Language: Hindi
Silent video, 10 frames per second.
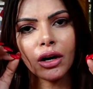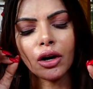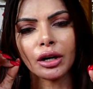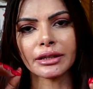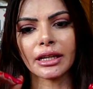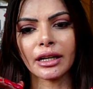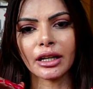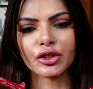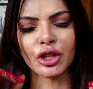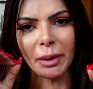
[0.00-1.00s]
और
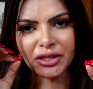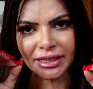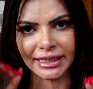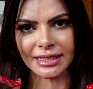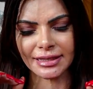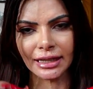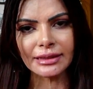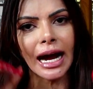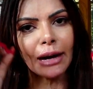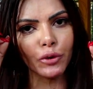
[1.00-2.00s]
uh, शिल्पा शेट्टी के
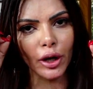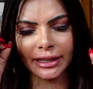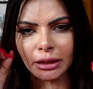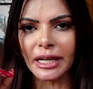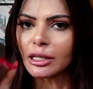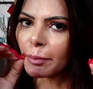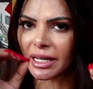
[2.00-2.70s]
साथ आप वो एग्रीमेंट